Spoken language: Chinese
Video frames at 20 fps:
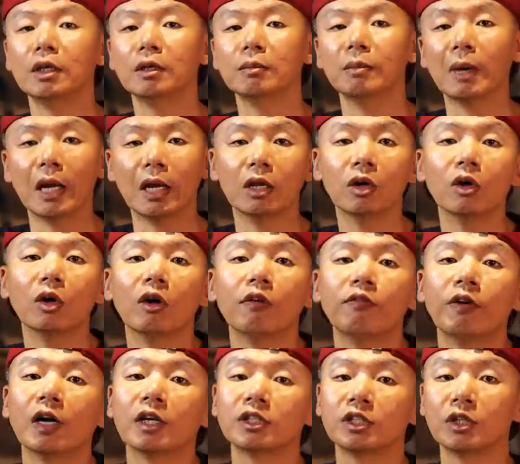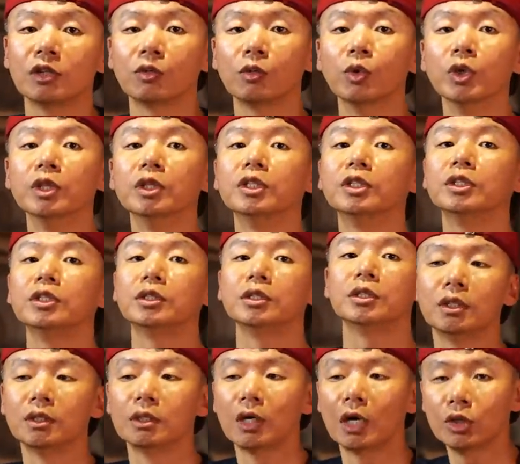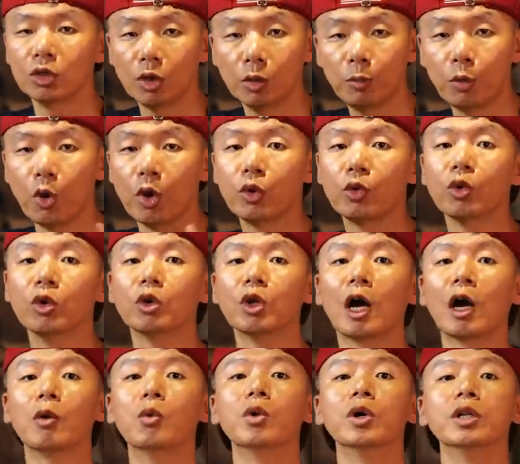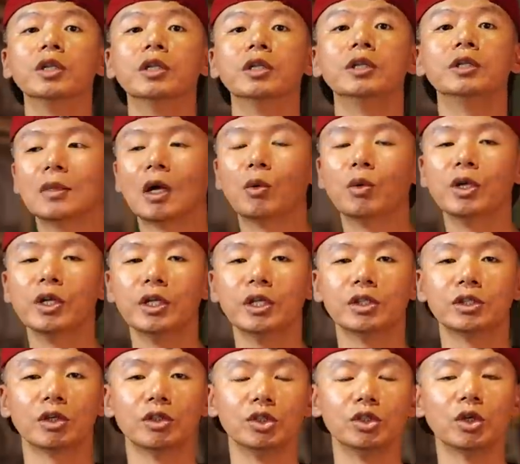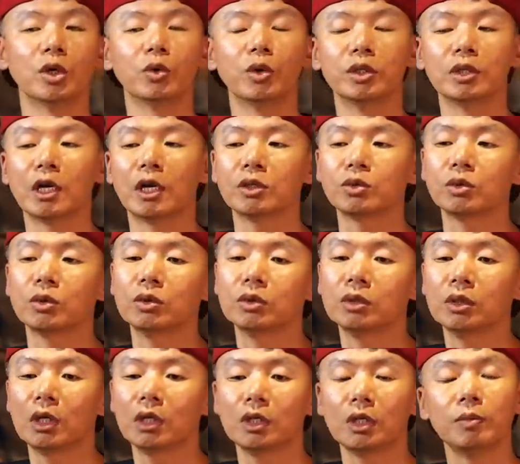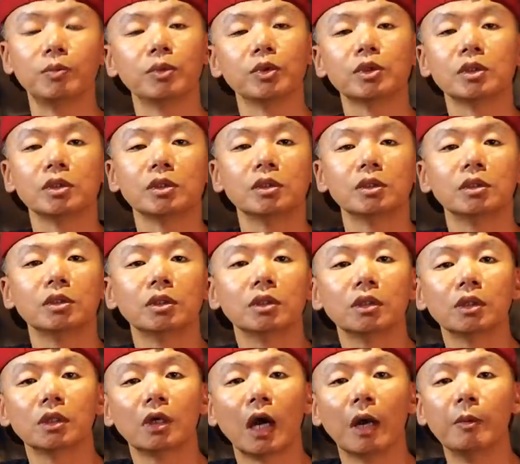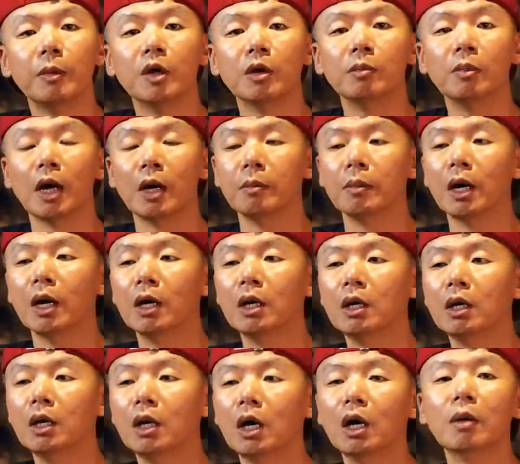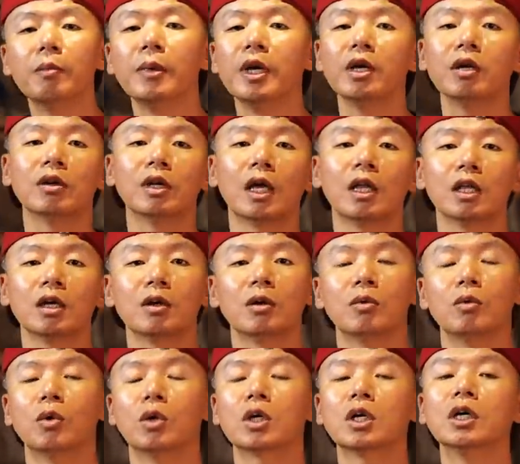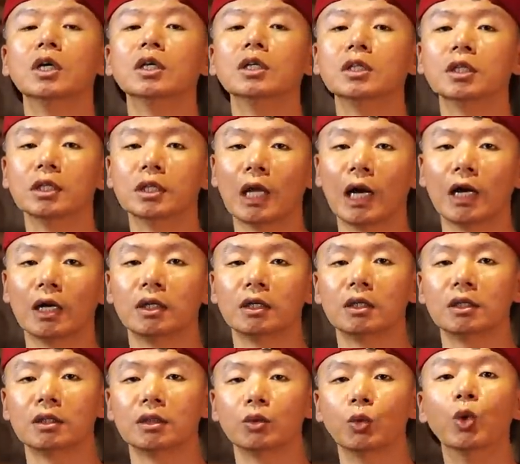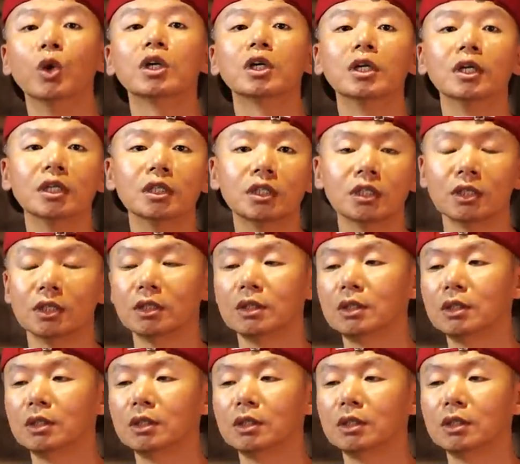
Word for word: 买了后发现问题，他就回过头来问你。那问你的时候，你就问他说：“那你不是还没有买吗？”哦，没有啦，那个我哥的啦，我哥的，